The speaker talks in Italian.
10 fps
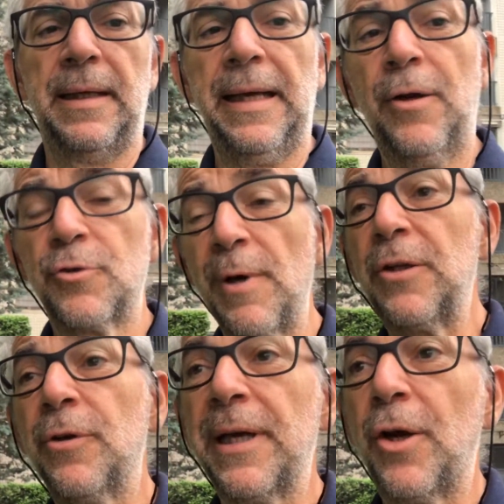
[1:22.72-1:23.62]
E lo
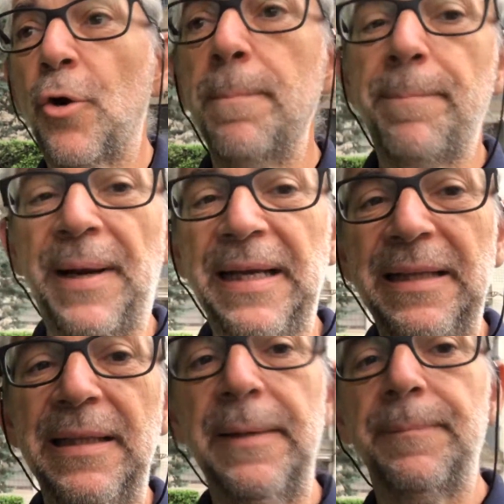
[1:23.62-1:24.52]
sguardo che
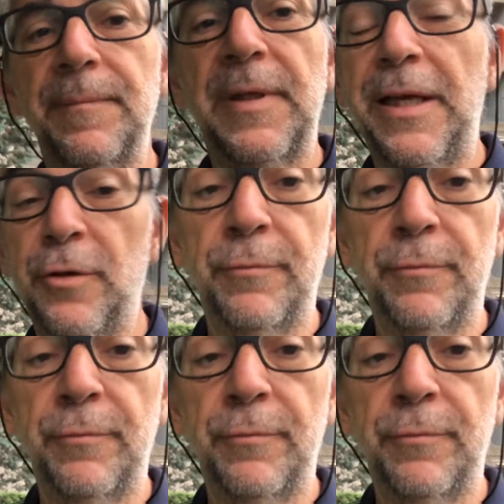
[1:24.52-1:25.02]
comprende che non